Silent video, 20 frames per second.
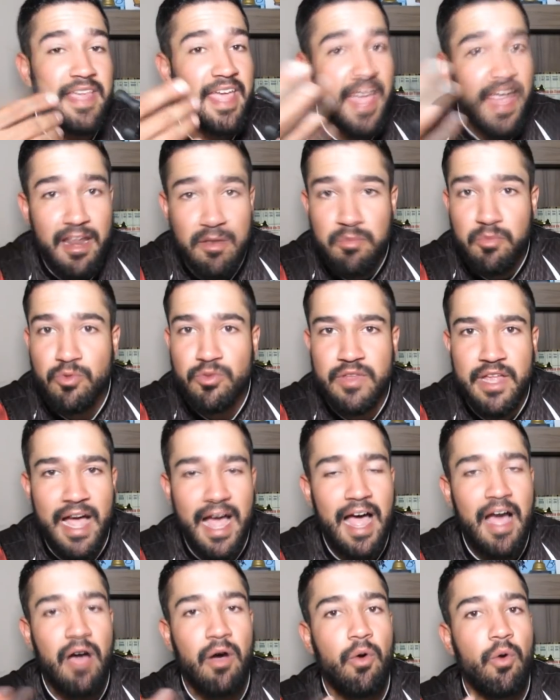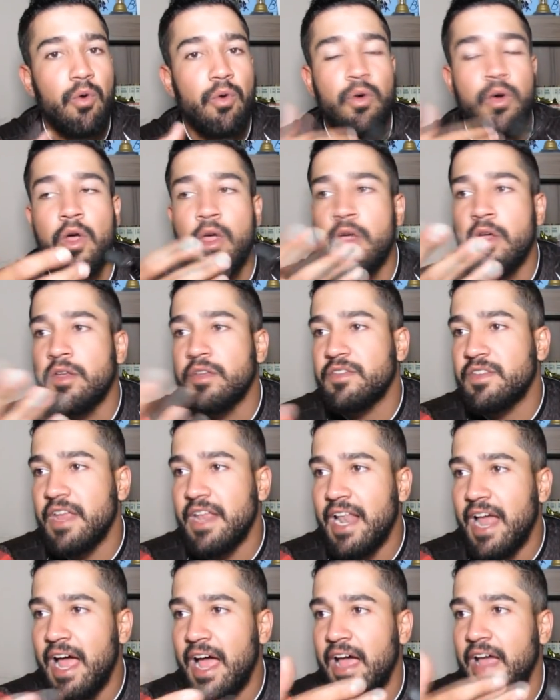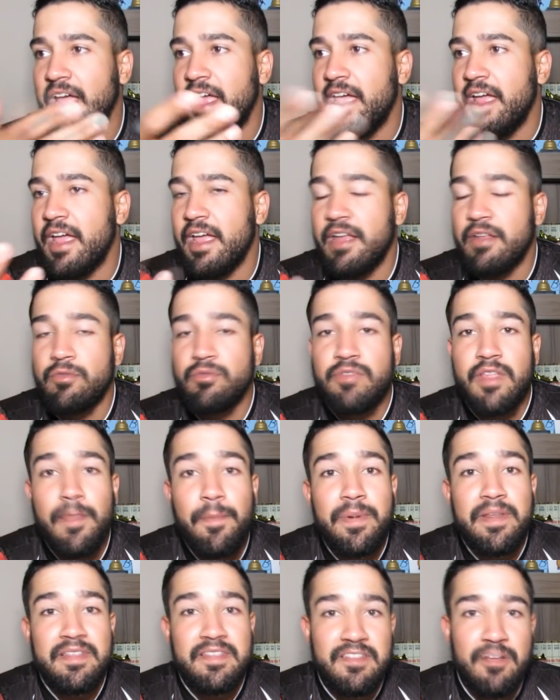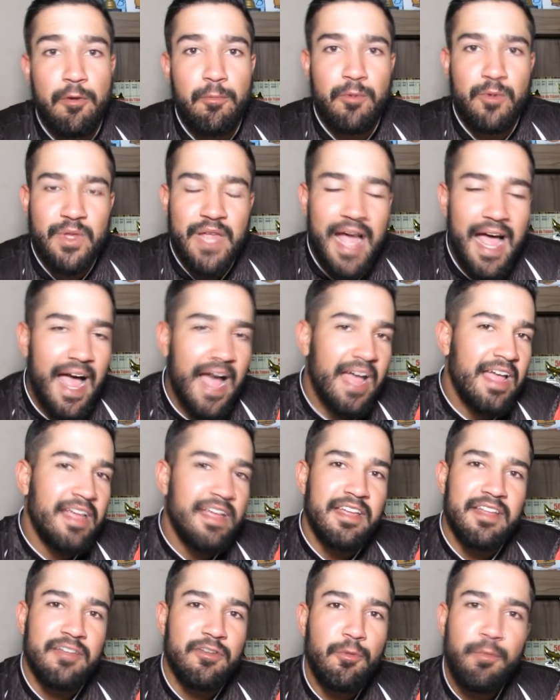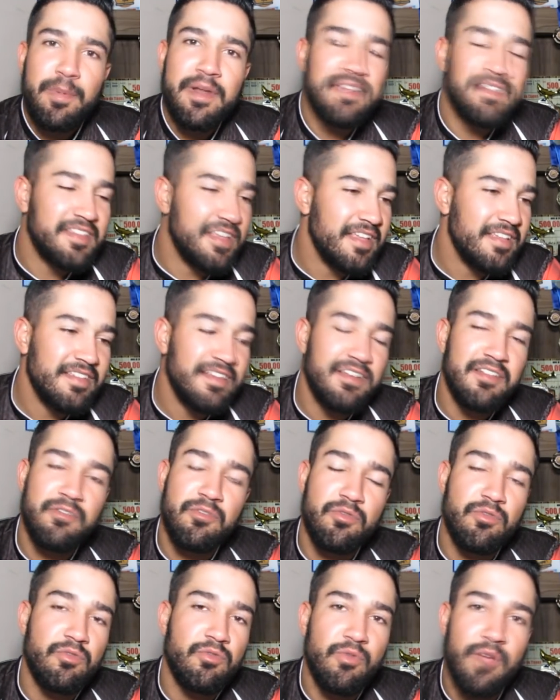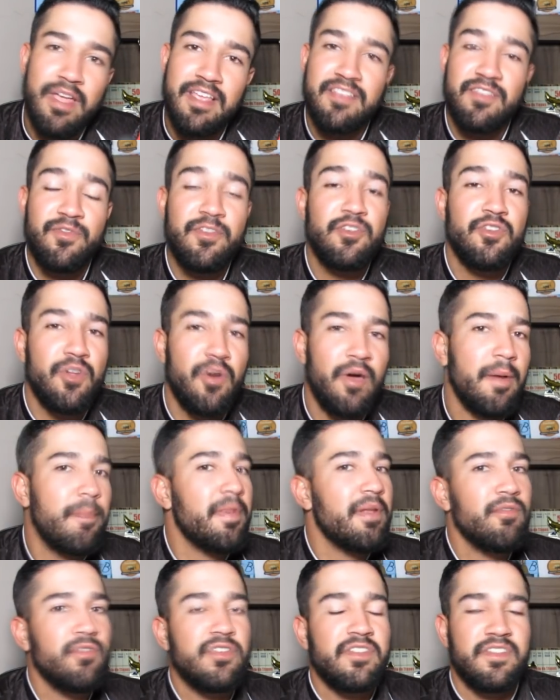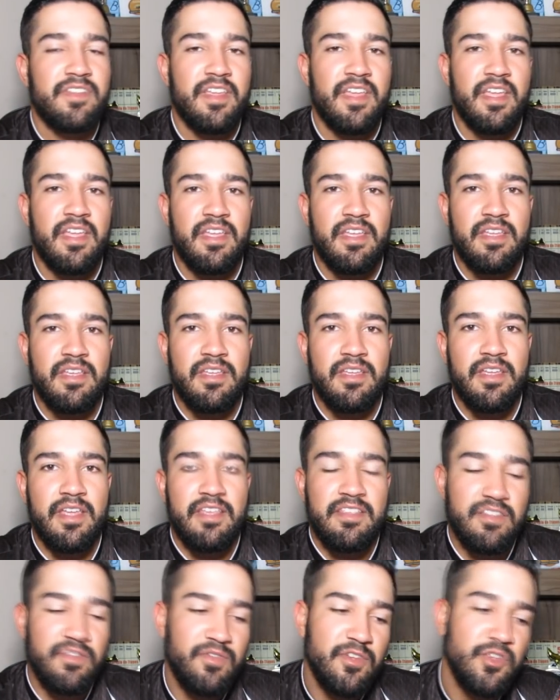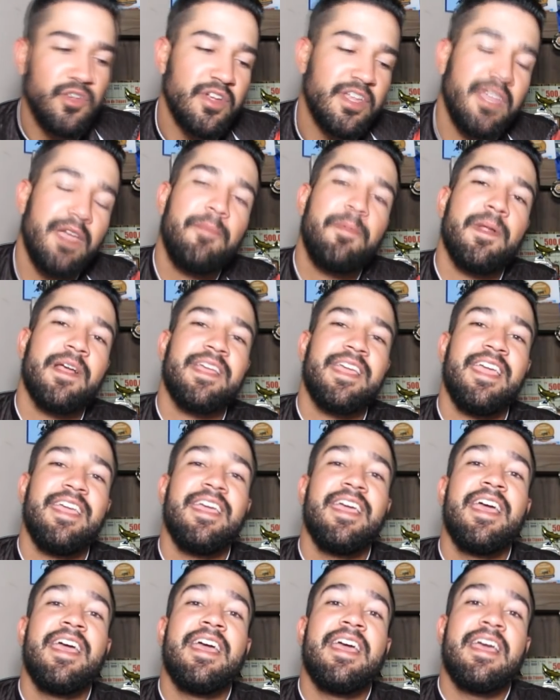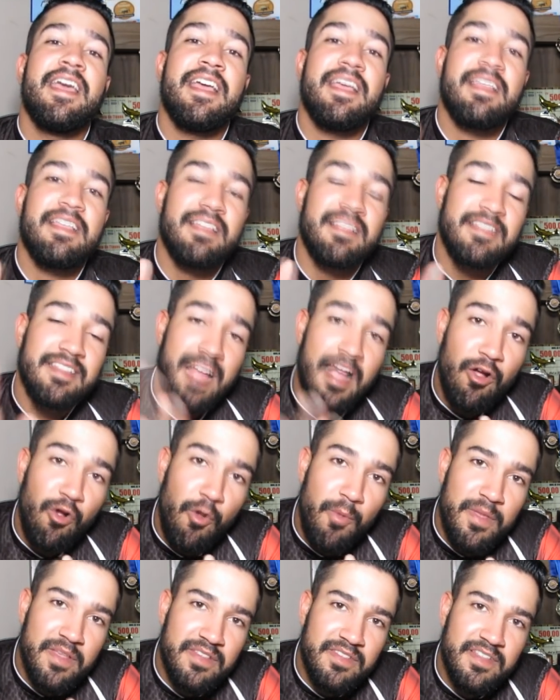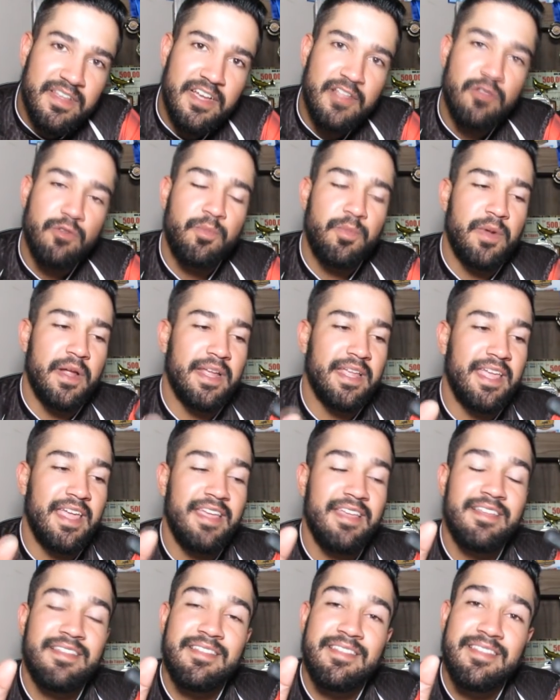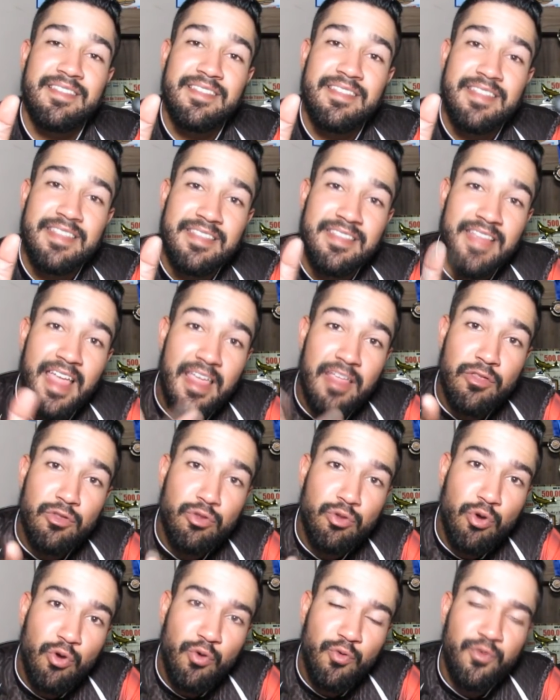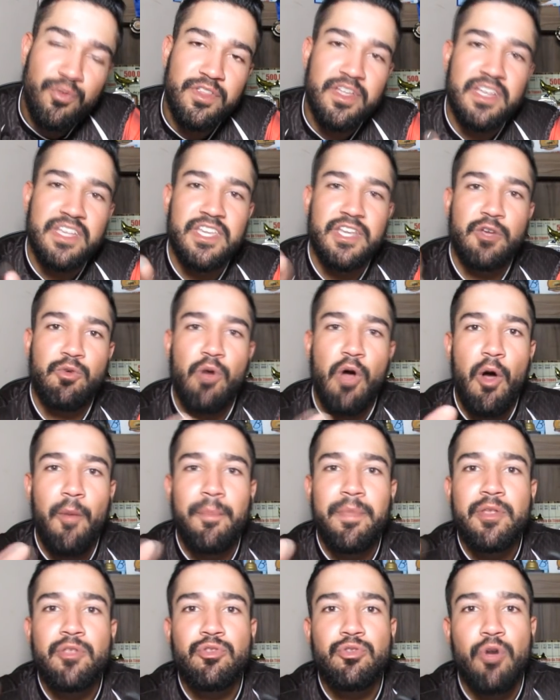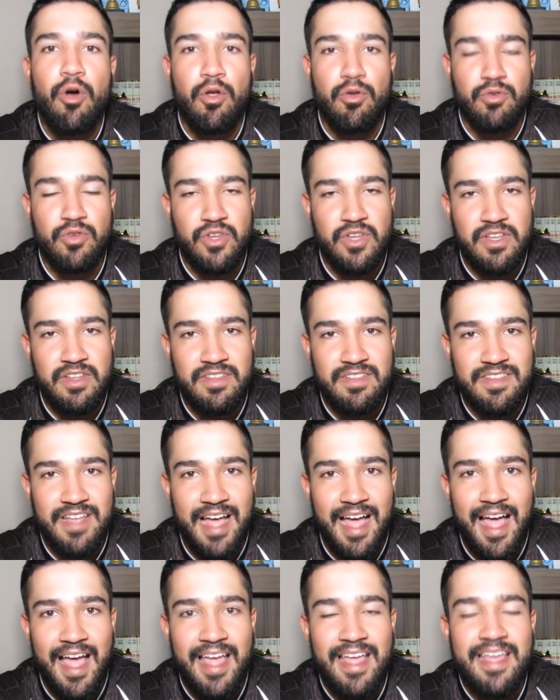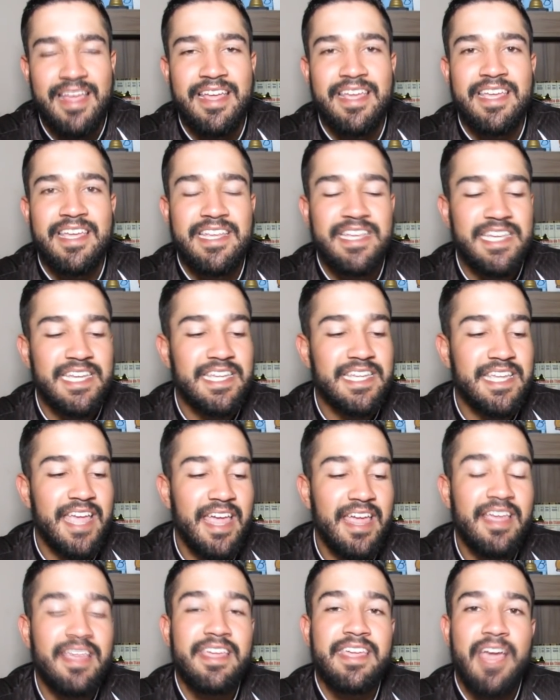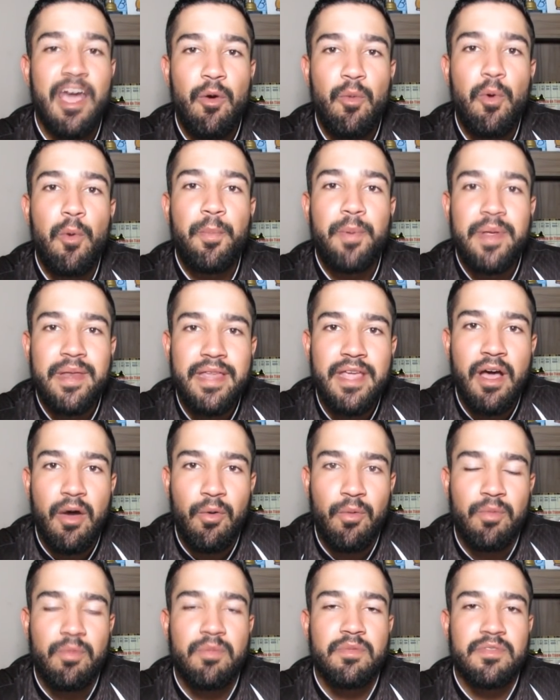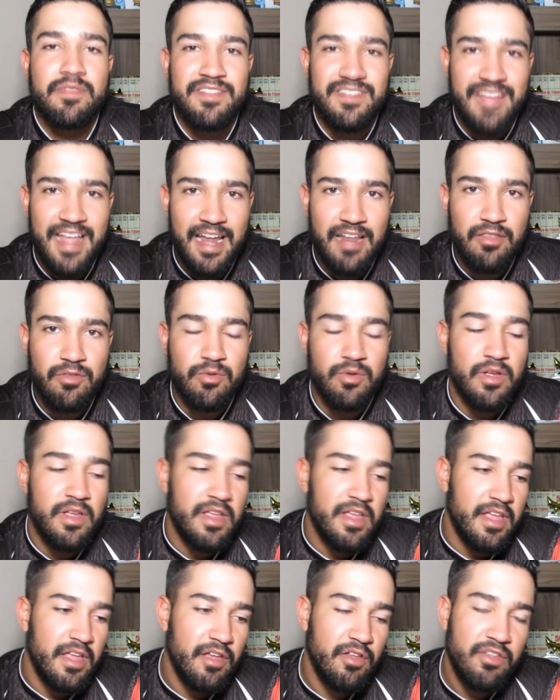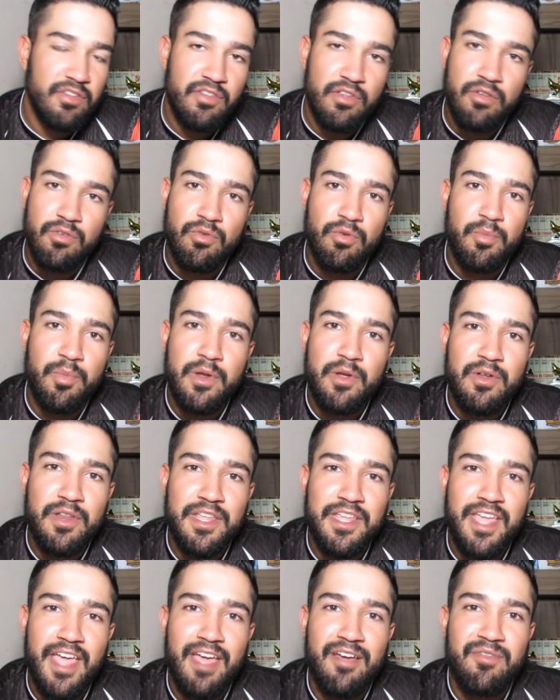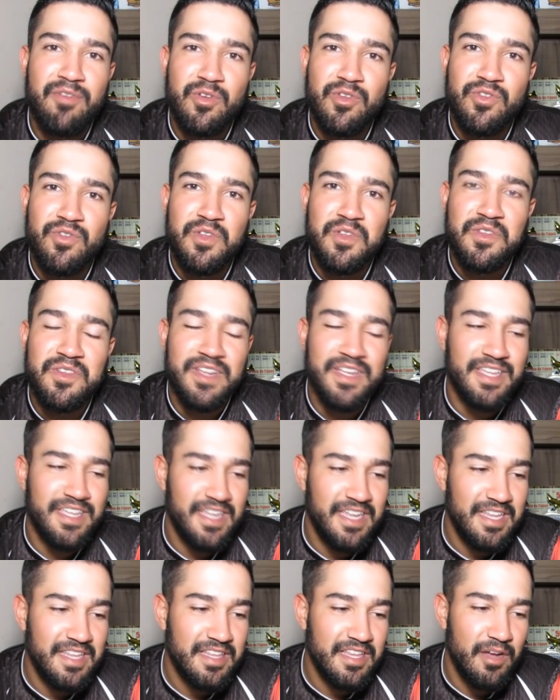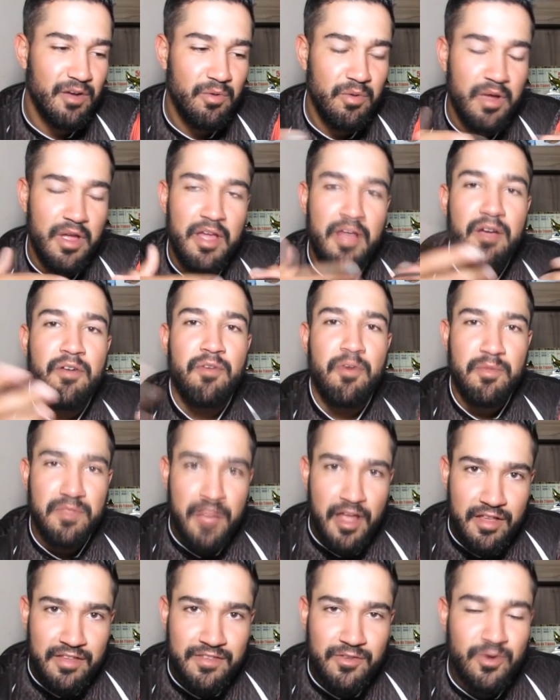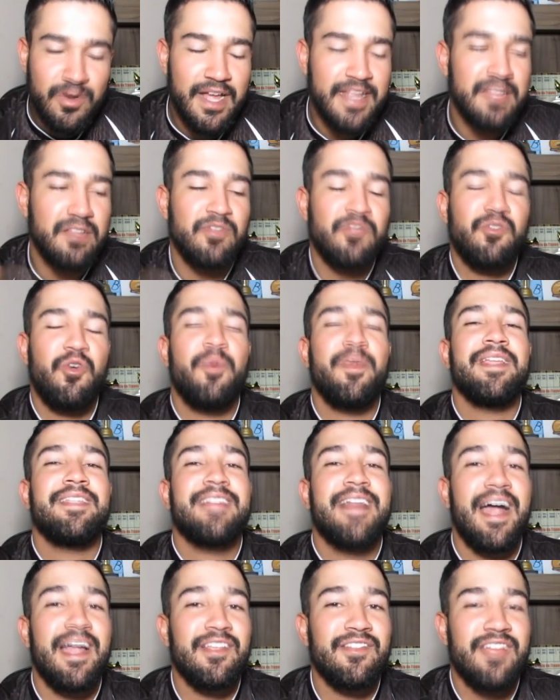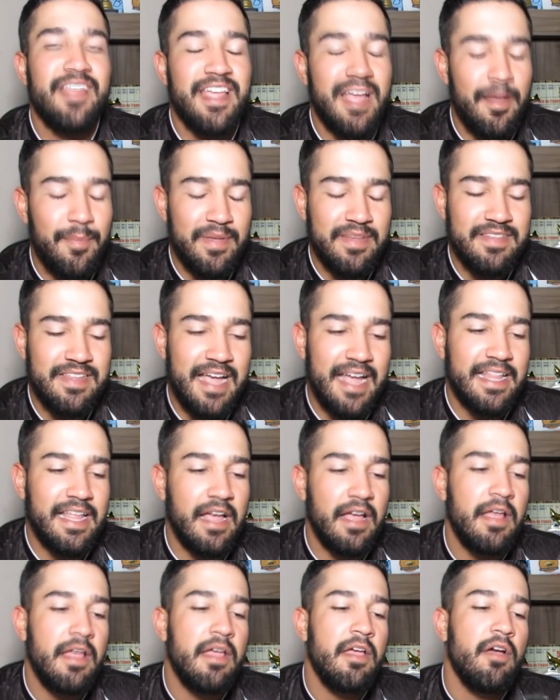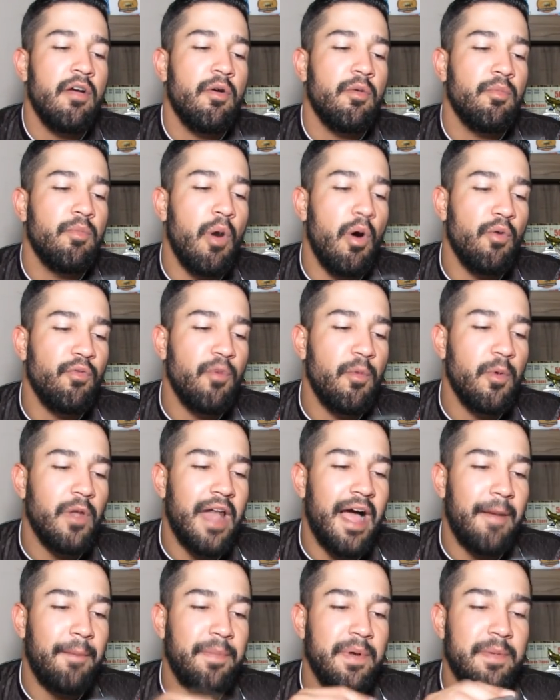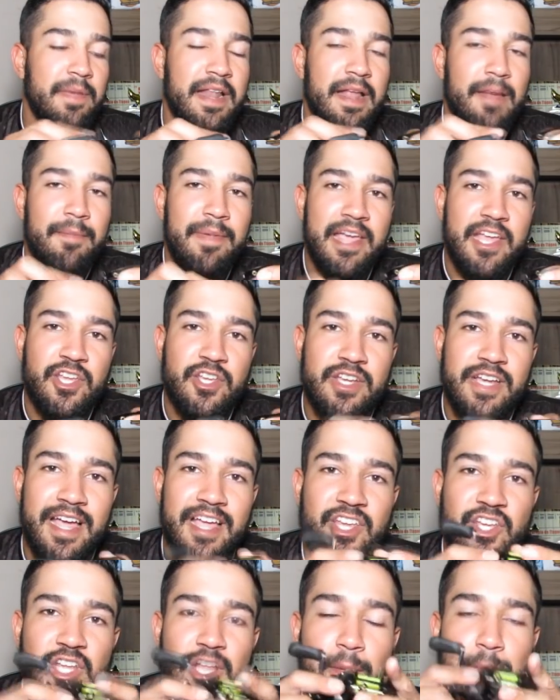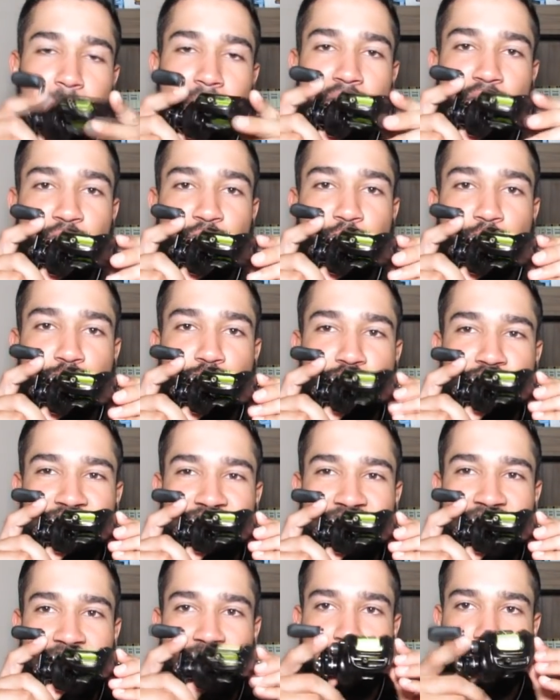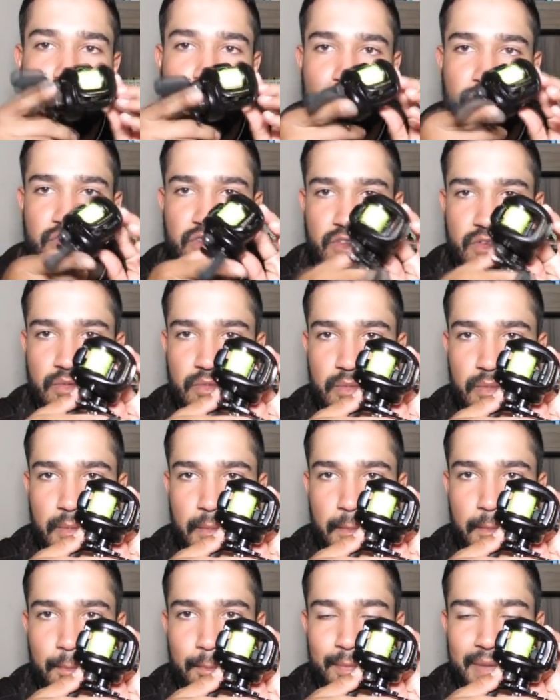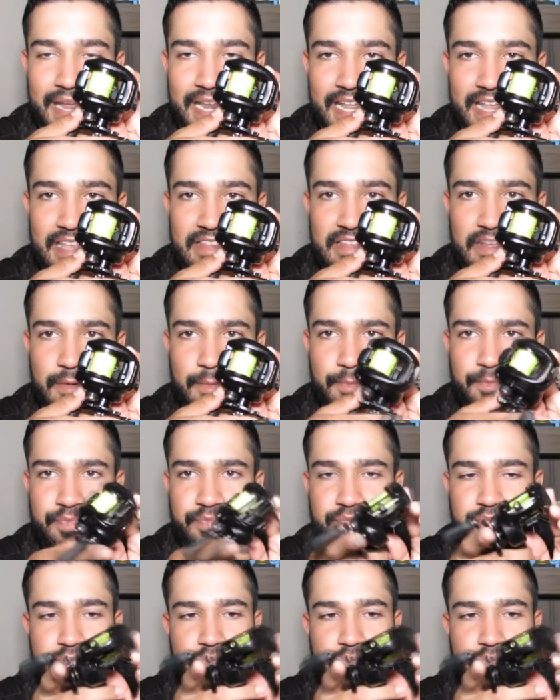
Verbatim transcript: quer mudar ou, sei lá, é, não tem precisão mudar, não precisa, não, não, é, esse vídeo não é pra você. Esse vídeo aqui é pra quem tá começando, pra quem tem dúvida de qual bitola utilizar e de quem quer uma opinião, certo? Eu, eu não obrigo ninguém a ver os vídeos aqui, então vamos dar uma segurada nos comentários aí, rapaziada. Bom, vamos lá. Primeiramente, carretilha perfil 200, beleza?